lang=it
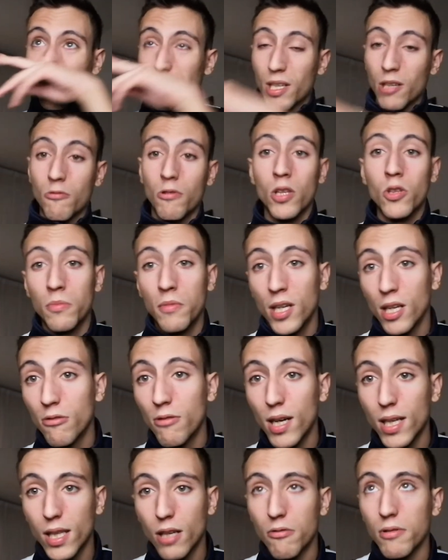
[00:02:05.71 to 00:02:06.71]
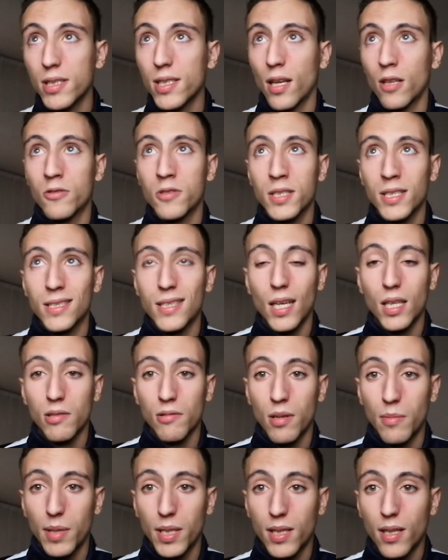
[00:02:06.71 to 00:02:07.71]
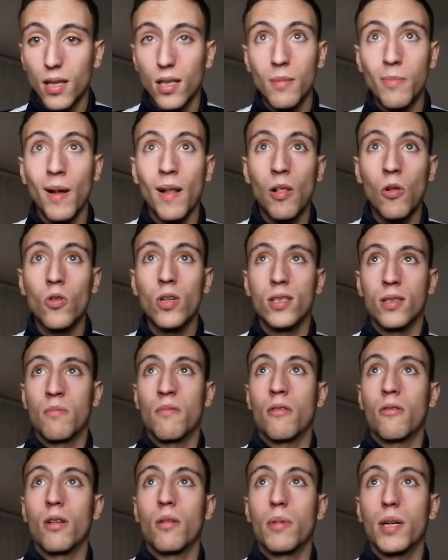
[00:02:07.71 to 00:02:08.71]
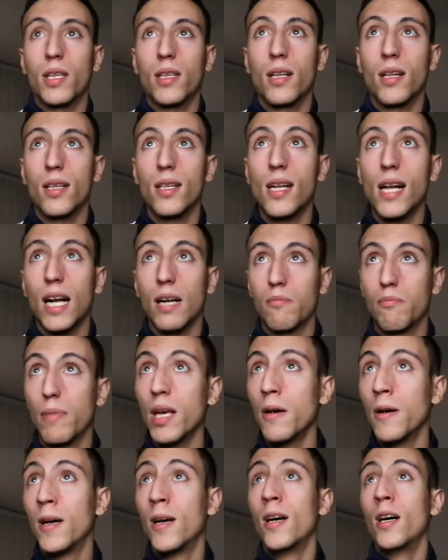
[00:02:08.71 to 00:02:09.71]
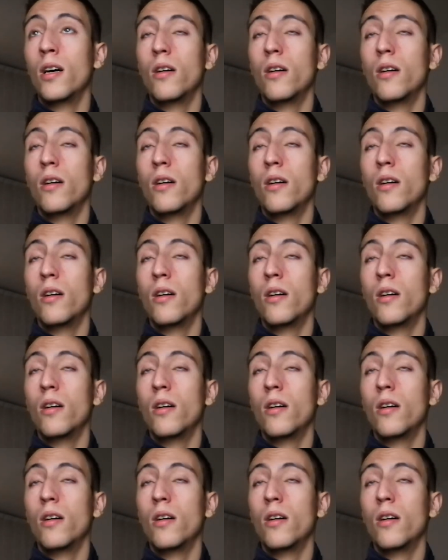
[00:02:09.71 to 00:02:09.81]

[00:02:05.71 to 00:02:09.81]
Per quanto mi riguarda questa non è stata una partita di pallone, sembrava una partita di rugby,